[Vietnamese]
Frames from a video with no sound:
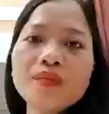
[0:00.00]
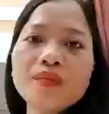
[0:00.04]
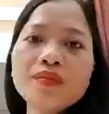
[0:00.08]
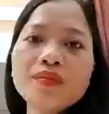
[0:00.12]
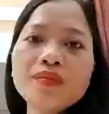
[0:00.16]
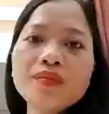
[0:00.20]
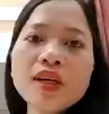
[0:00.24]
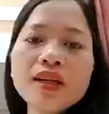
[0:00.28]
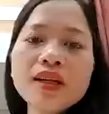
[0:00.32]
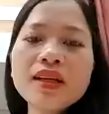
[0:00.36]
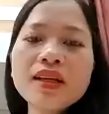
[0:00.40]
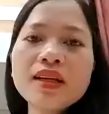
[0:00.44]

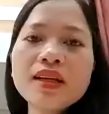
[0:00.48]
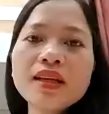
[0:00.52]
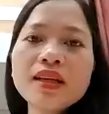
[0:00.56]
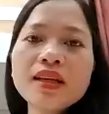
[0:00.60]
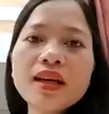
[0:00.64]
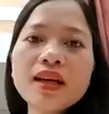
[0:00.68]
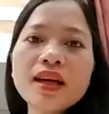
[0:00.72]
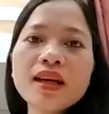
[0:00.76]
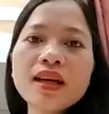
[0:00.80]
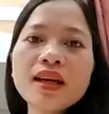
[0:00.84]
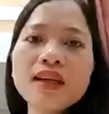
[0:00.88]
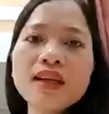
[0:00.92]
mời
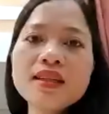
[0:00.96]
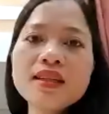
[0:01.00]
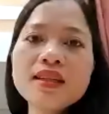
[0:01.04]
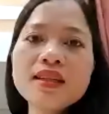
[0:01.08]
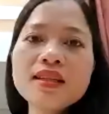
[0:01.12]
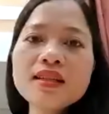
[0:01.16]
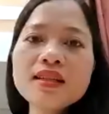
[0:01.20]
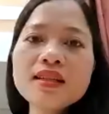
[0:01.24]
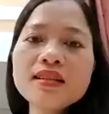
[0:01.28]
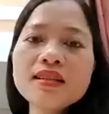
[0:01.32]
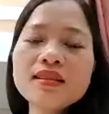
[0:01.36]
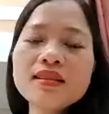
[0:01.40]
cái
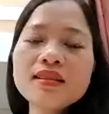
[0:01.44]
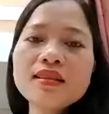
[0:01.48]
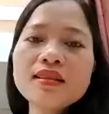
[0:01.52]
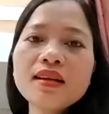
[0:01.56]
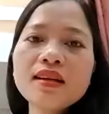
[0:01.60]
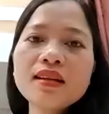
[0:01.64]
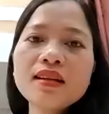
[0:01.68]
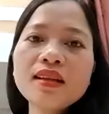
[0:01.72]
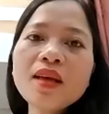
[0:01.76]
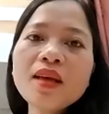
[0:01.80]
sự à,